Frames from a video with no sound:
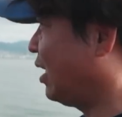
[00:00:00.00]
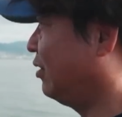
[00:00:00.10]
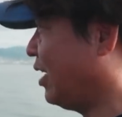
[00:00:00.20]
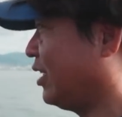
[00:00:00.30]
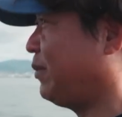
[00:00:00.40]
た
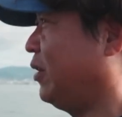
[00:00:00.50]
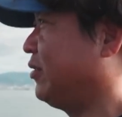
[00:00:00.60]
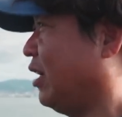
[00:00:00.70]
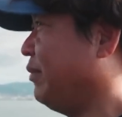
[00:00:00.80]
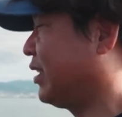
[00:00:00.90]
るねスピード
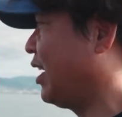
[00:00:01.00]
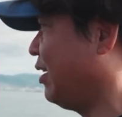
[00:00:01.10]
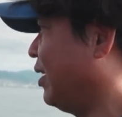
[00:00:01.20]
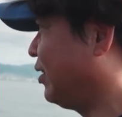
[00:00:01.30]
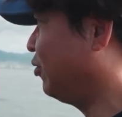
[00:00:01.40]
さえ見つけ
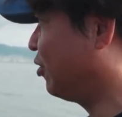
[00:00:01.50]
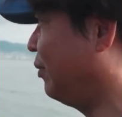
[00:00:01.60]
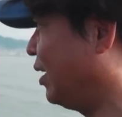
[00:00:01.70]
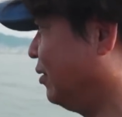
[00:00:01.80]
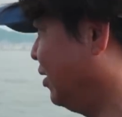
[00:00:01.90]
ればっていうとこ
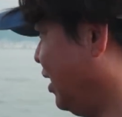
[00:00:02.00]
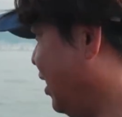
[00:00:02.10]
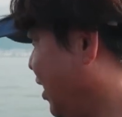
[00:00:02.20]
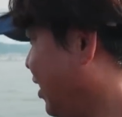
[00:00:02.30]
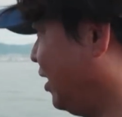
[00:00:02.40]
もあるん
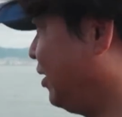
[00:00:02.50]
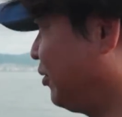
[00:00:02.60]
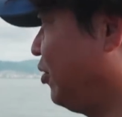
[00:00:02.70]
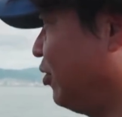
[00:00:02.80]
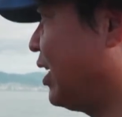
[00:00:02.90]
で
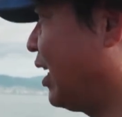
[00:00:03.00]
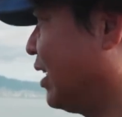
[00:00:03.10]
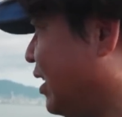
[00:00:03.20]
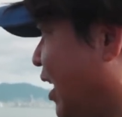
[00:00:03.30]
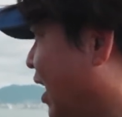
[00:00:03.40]
そういうのを探しな